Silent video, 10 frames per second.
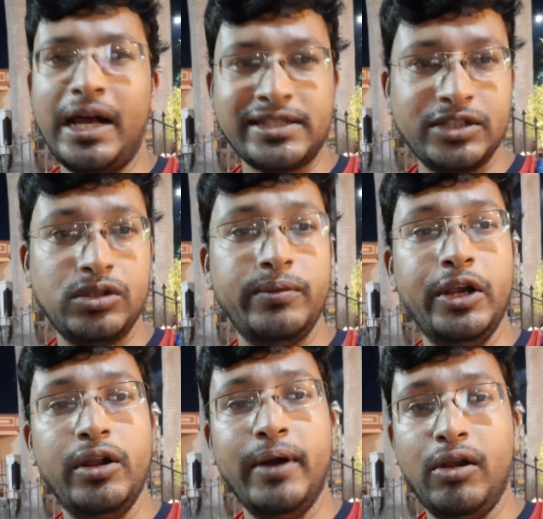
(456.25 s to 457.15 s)
আজকে যদি
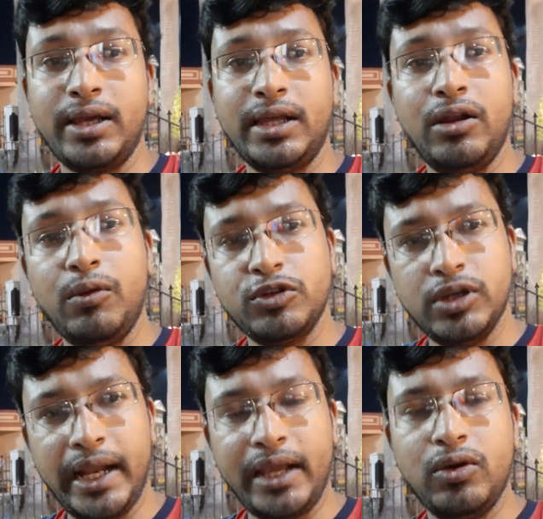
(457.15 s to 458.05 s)
ভিডিওটি ভালো লাগে তাহলে
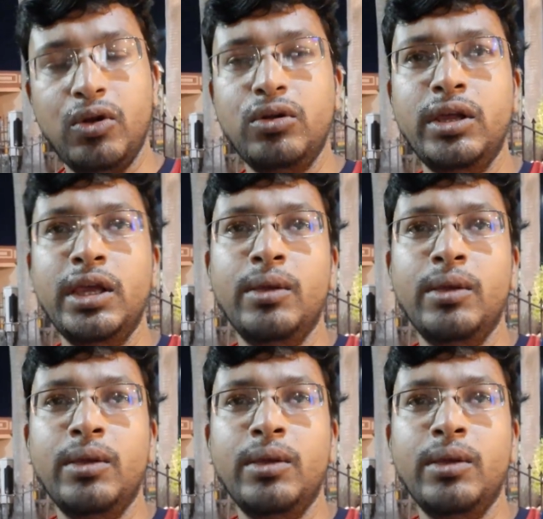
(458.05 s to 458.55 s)
অবশ্যই লাইক করুন